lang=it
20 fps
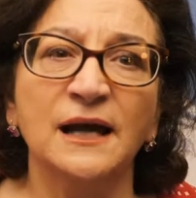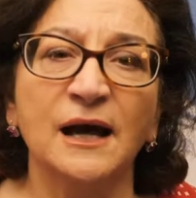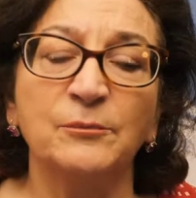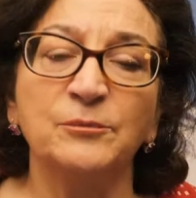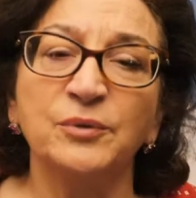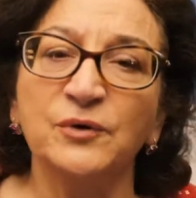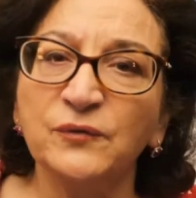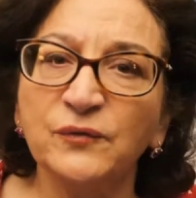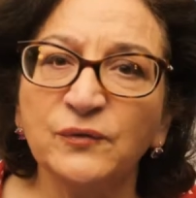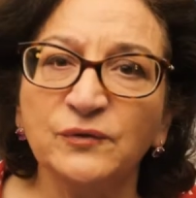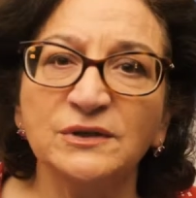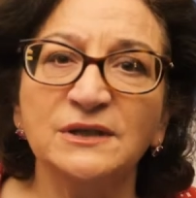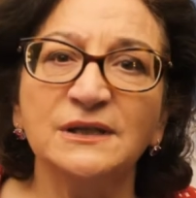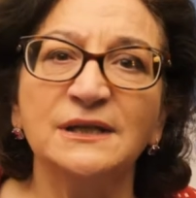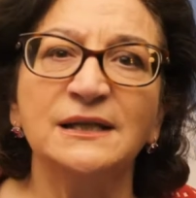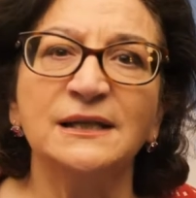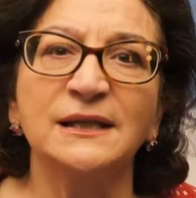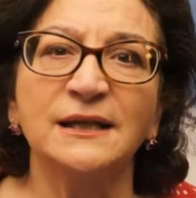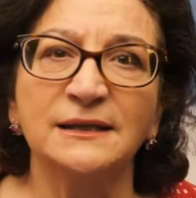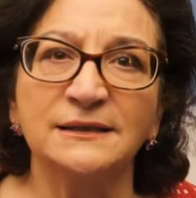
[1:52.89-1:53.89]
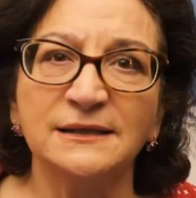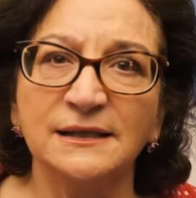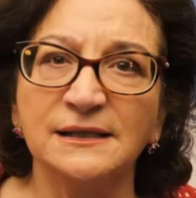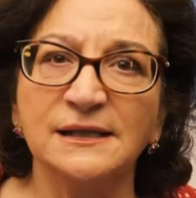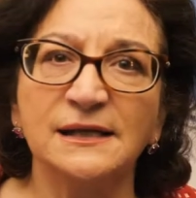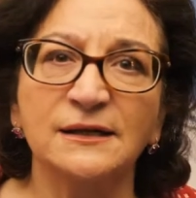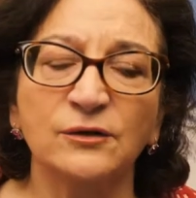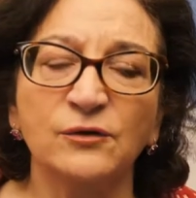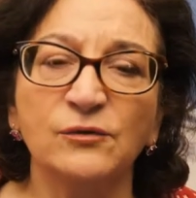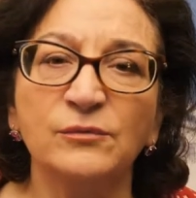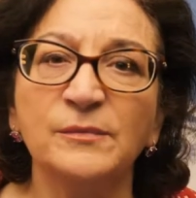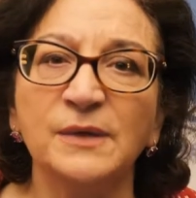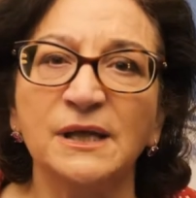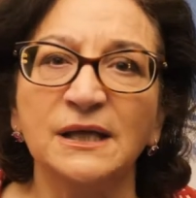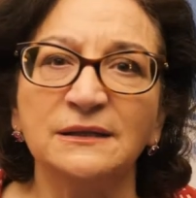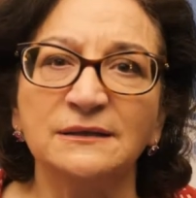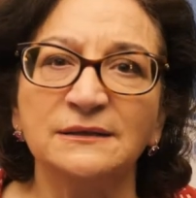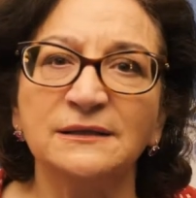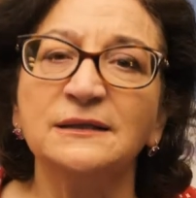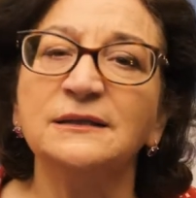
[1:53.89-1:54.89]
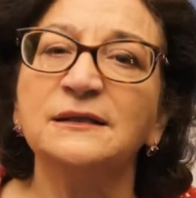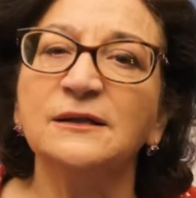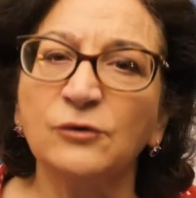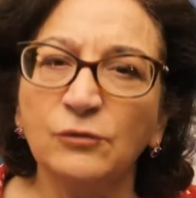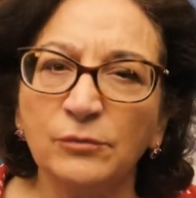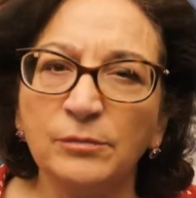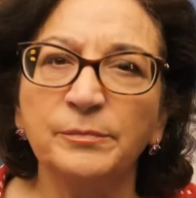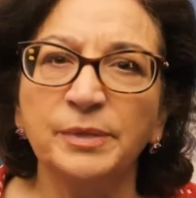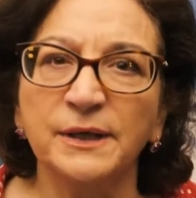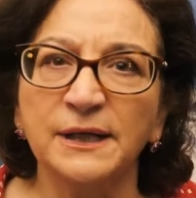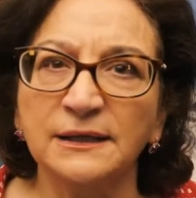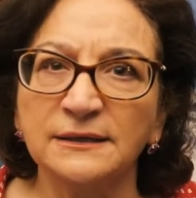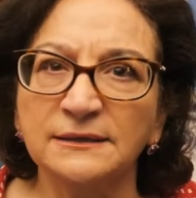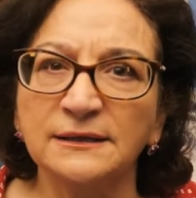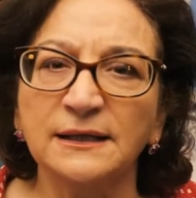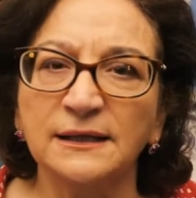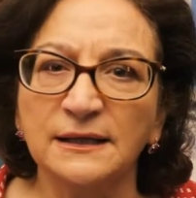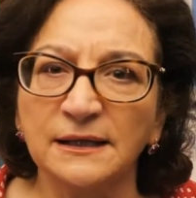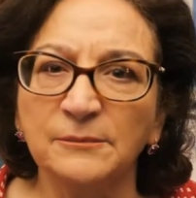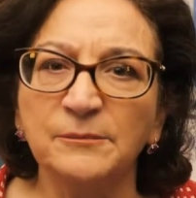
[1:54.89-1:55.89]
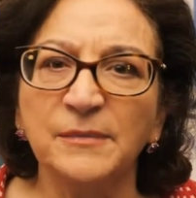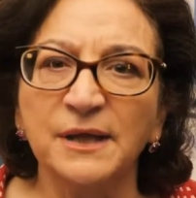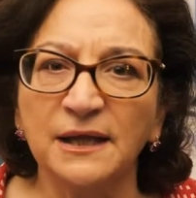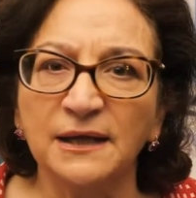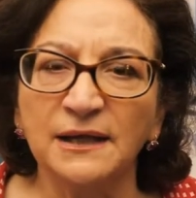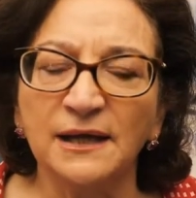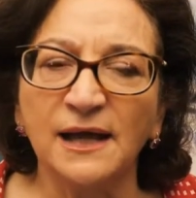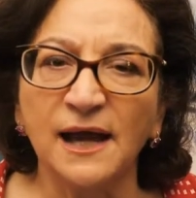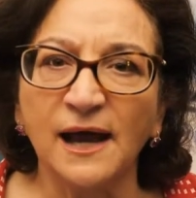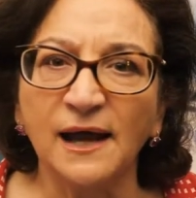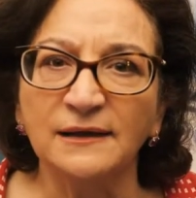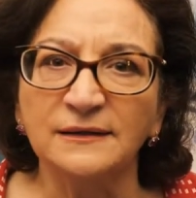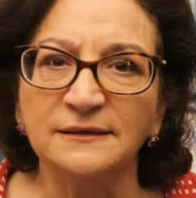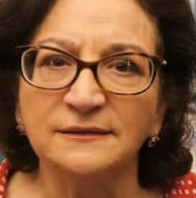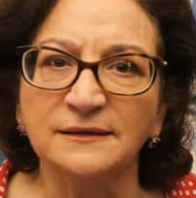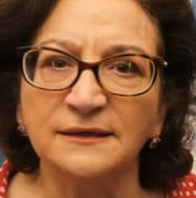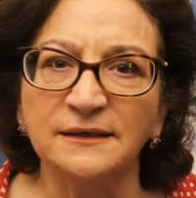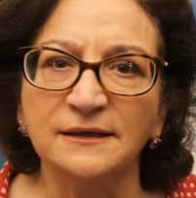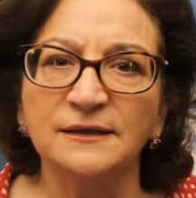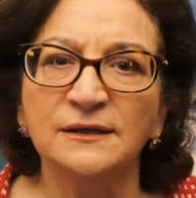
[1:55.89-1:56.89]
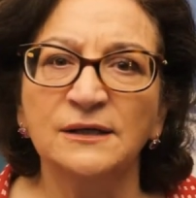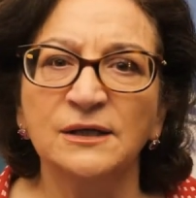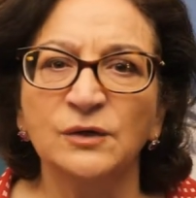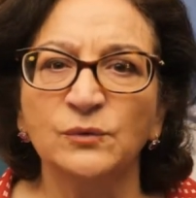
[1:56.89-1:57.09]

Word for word: approfondire degli argomenti e di comprenderne bene altri.